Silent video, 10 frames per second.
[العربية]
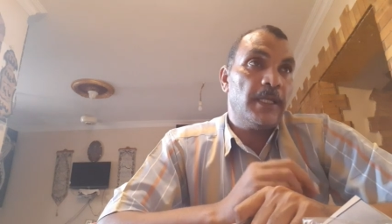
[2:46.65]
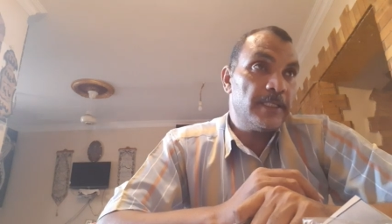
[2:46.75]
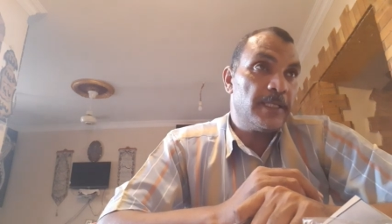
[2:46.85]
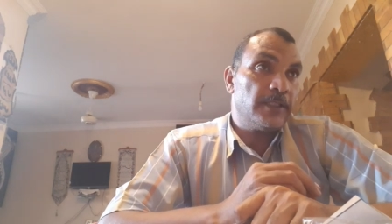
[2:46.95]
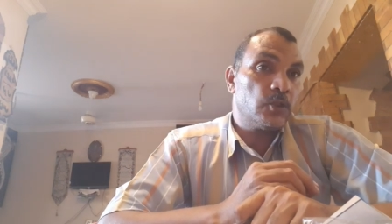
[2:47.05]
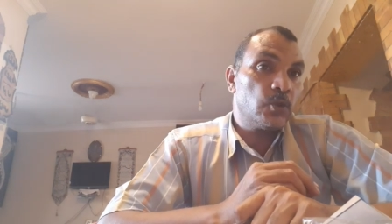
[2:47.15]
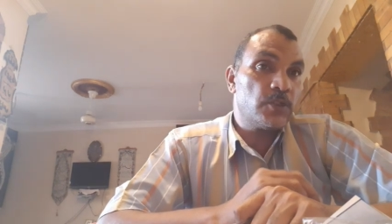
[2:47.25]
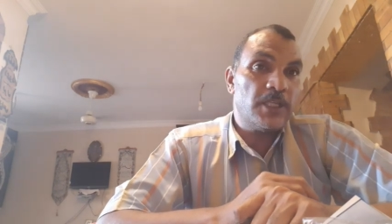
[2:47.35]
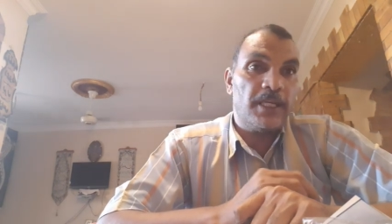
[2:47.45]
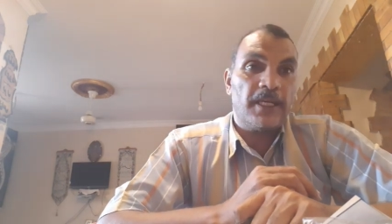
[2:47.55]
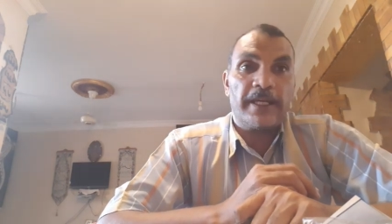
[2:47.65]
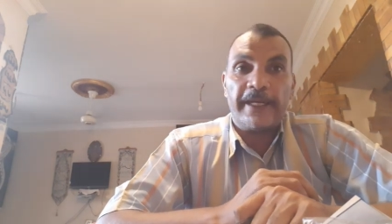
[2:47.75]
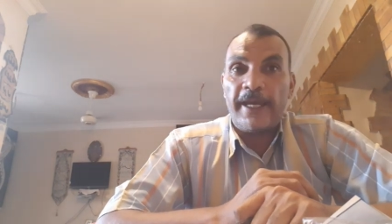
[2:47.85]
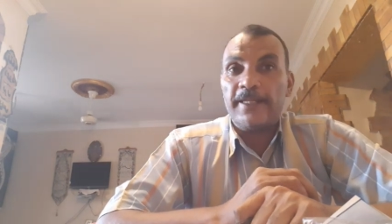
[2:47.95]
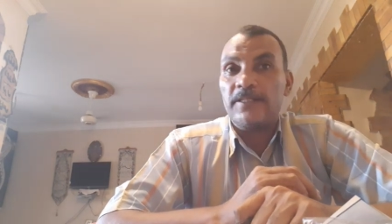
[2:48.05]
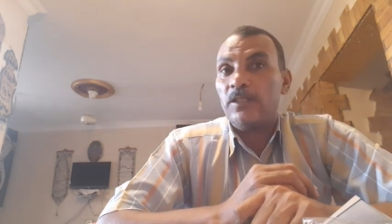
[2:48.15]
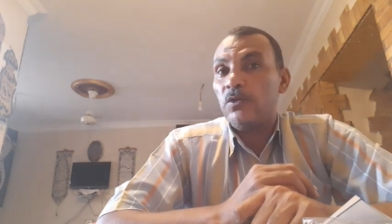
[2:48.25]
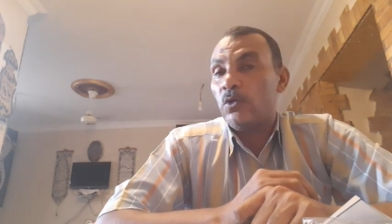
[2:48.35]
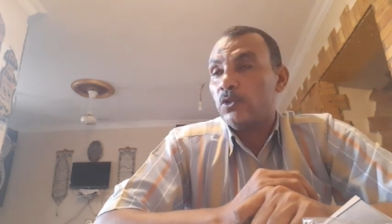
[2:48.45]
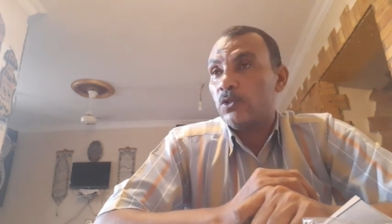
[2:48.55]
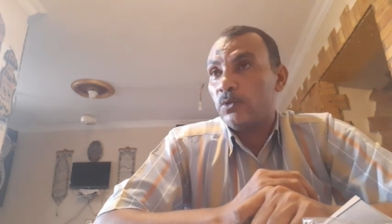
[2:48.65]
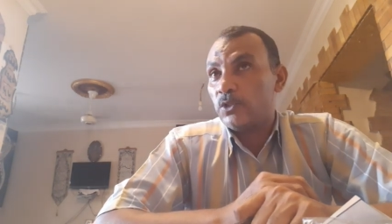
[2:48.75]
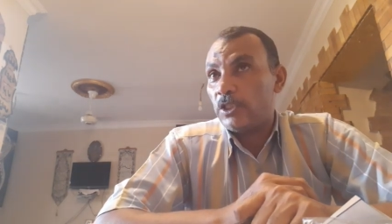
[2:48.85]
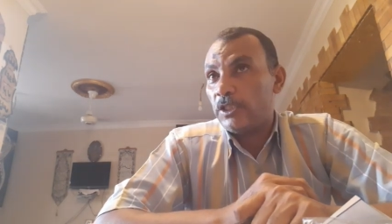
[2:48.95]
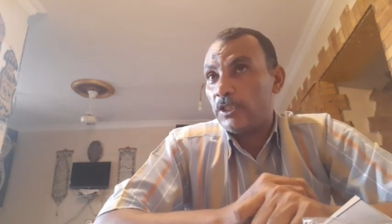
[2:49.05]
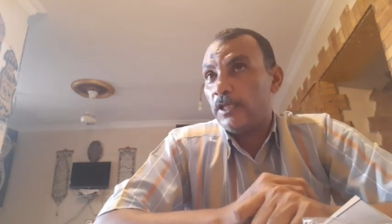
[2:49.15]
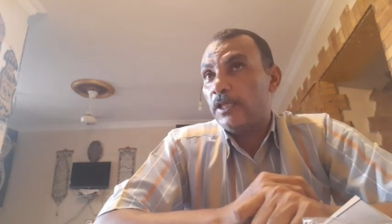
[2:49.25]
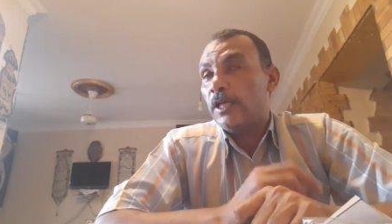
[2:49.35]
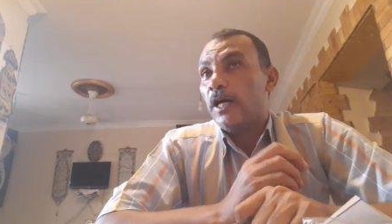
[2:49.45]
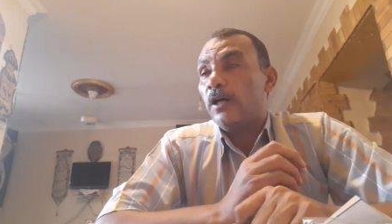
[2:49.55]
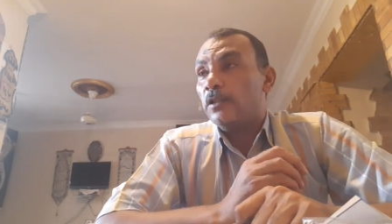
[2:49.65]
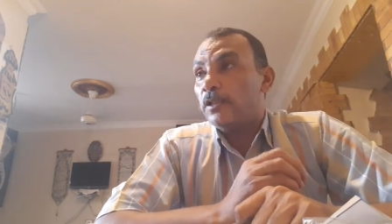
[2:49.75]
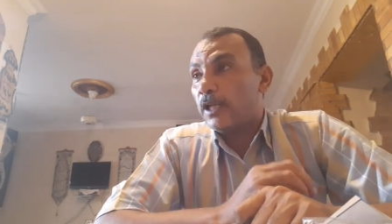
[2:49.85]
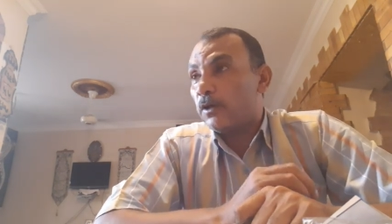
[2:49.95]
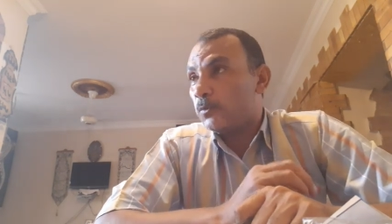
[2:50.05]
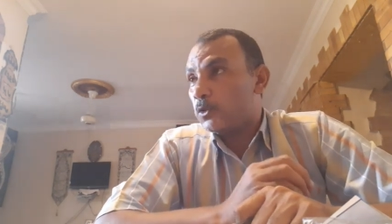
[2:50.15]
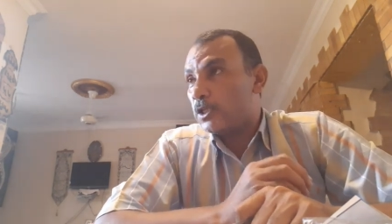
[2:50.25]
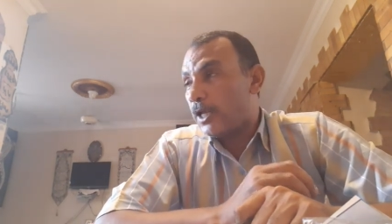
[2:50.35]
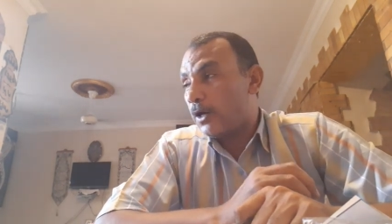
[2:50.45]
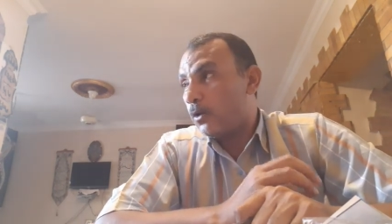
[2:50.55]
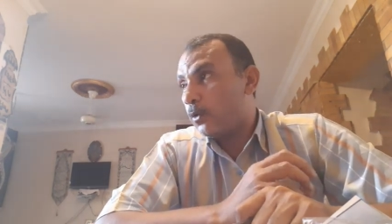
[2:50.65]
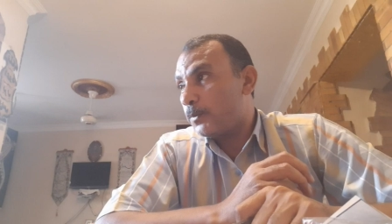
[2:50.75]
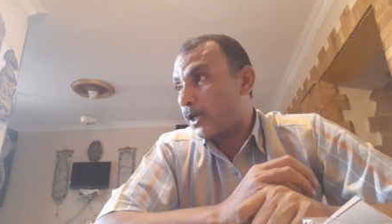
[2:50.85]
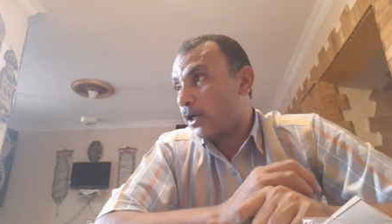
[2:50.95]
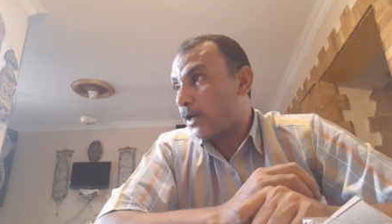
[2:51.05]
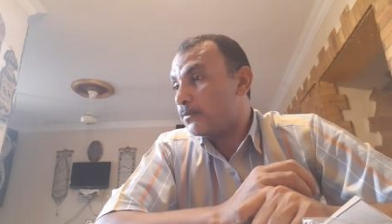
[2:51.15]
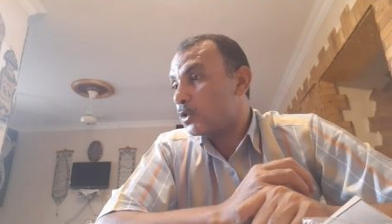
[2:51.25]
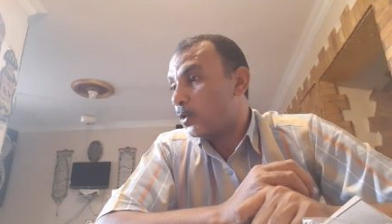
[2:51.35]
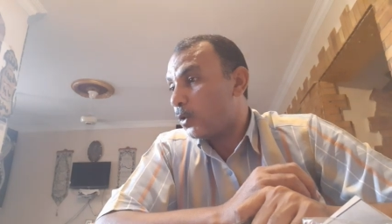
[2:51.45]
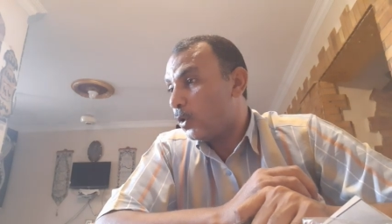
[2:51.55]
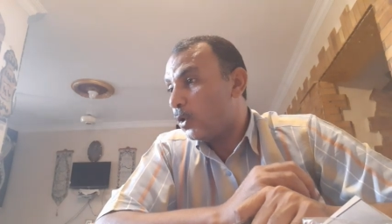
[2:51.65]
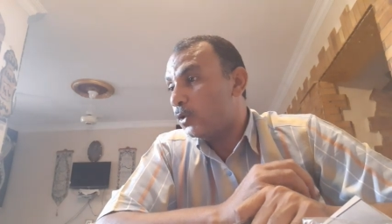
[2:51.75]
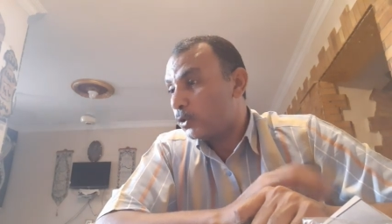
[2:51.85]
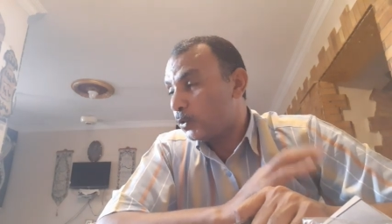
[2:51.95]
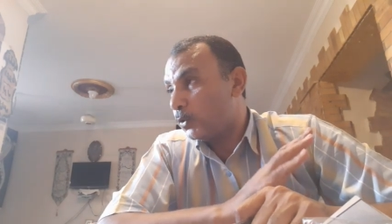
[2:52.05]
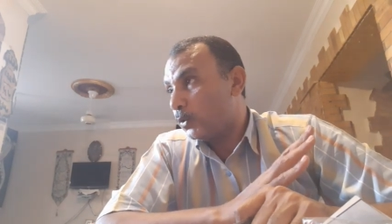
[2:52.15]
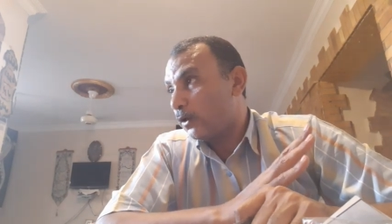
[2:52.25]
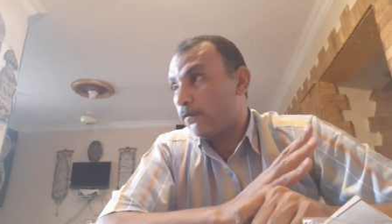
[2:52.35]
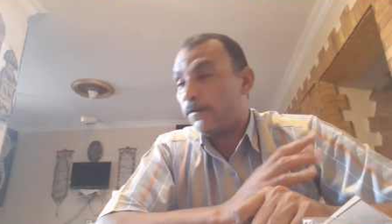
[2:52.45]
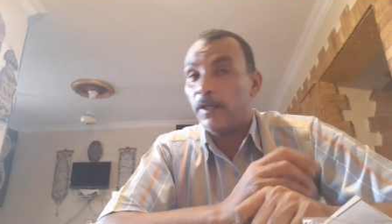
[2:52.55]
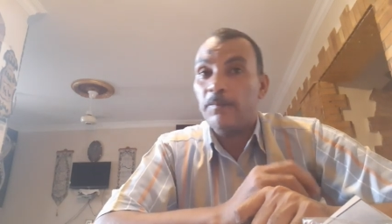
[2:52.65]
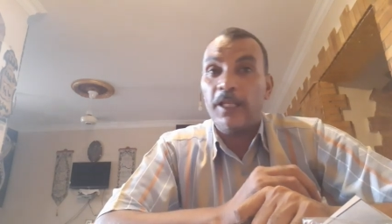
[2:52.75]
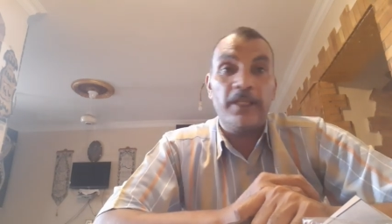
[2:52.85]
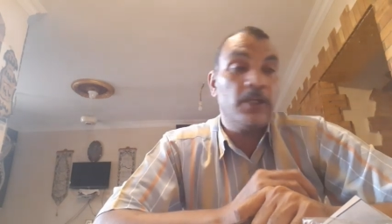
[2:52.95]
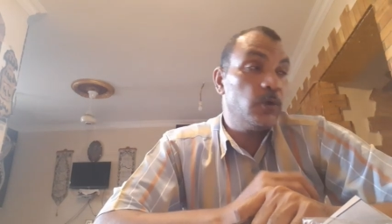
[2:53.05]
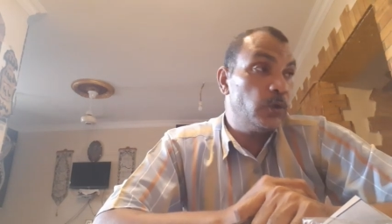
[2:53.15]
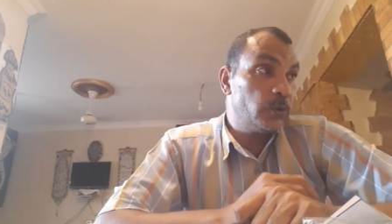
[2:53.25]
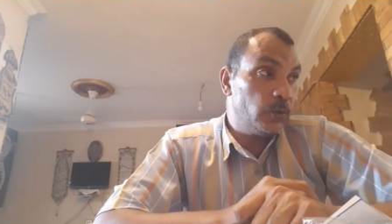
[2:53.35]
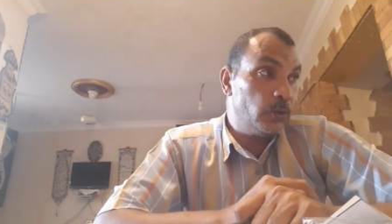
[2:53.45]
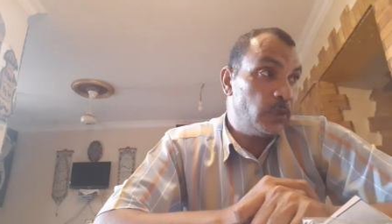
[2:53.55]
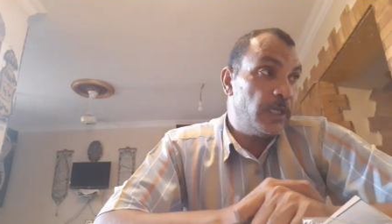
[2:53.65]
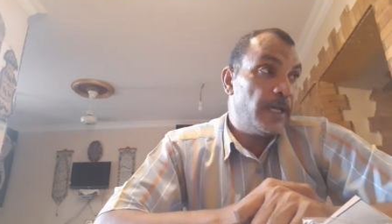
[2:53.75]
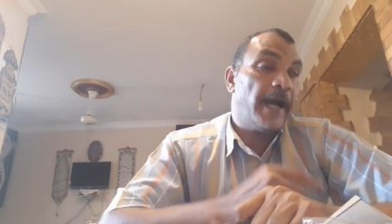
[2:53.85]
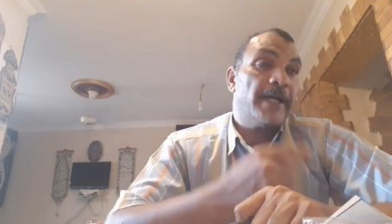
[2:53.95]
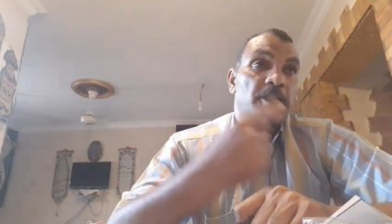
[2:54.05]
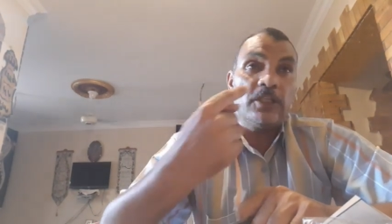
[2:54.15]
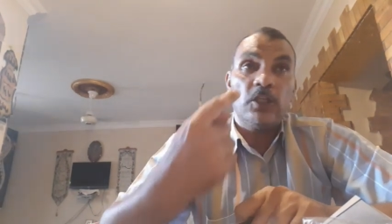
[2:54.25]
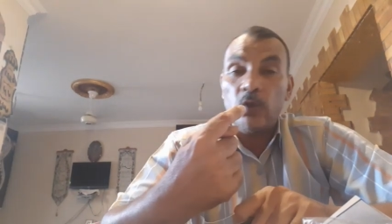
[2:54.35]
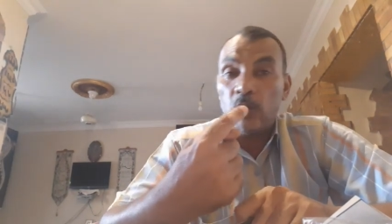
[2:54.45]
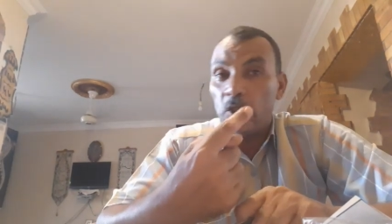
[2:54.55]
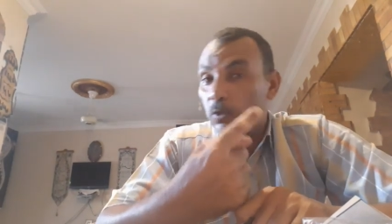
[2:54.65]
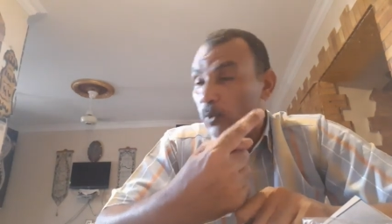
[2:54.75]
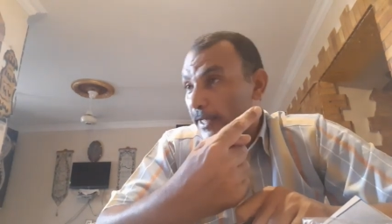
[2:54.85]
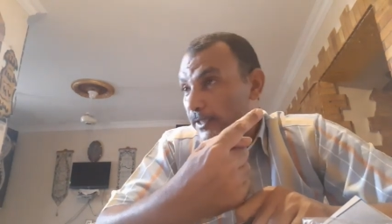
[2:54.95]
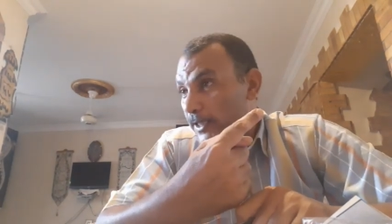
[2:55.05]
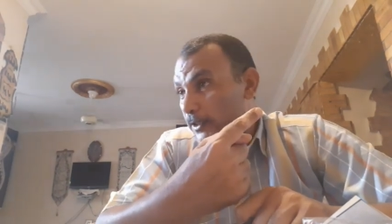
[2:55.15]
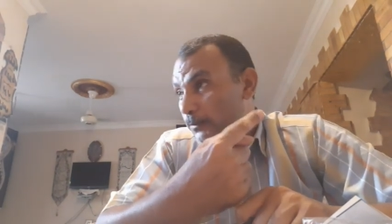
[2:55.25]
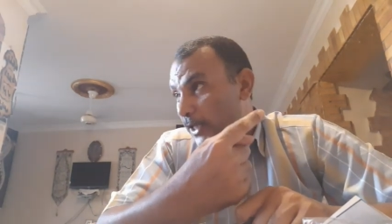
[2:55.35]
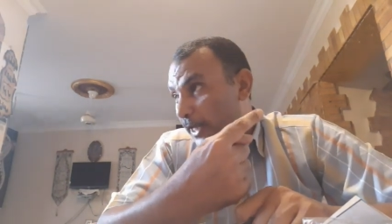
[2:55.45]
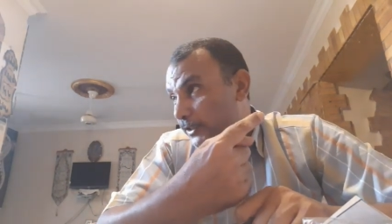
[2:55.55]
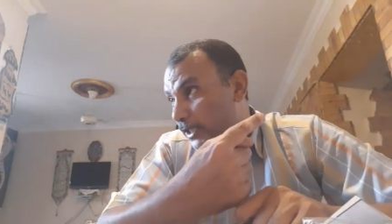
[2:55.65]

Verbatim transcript: إذا جزيء غاز الأكسجين نرمز له بالرمز O2 فهمنا ليه O2 عشان الاو الواحدة دي بتاعت